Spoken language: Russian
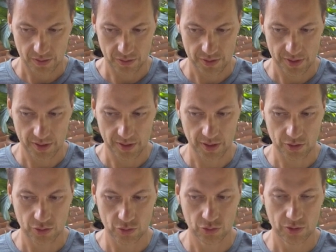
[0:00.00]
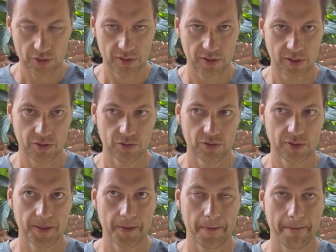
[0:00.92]
То есть это такой орган,
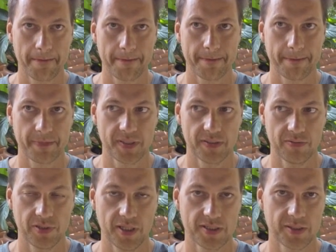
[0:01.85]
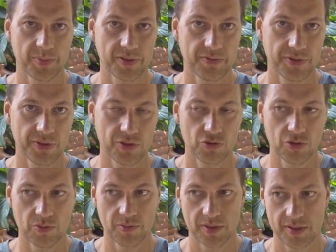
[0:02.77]
который является
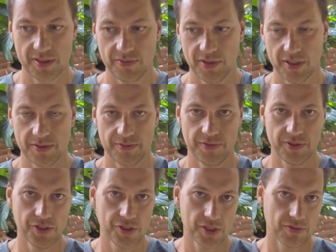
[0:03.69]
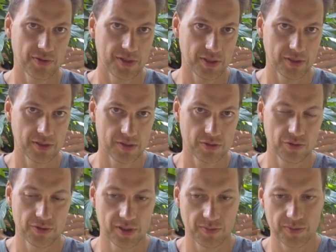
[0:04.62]
проводником связи физического тела с
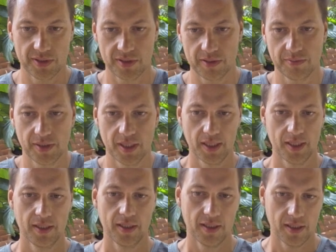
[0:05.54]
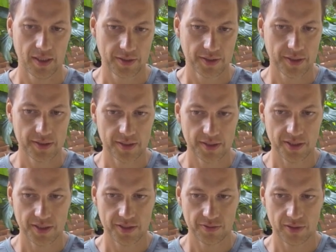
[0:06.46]
тонким телом. Открытие
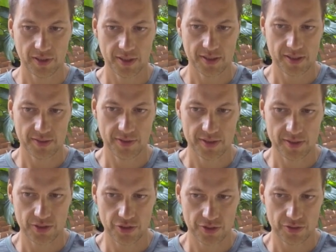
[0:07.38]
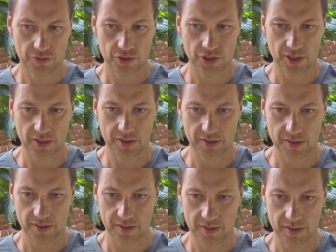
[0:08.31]
третьего глаза связано с шестой чакрой,
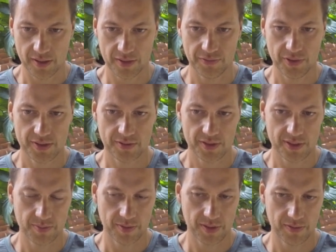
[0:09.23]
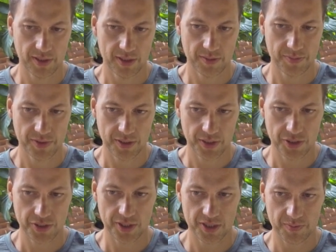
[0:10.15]
э, ответственной за проявление
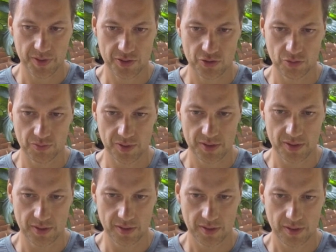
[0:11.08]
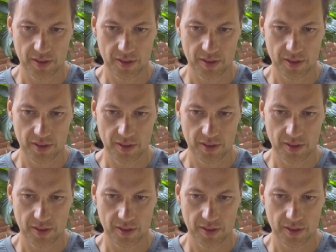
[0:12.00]
психических способностей,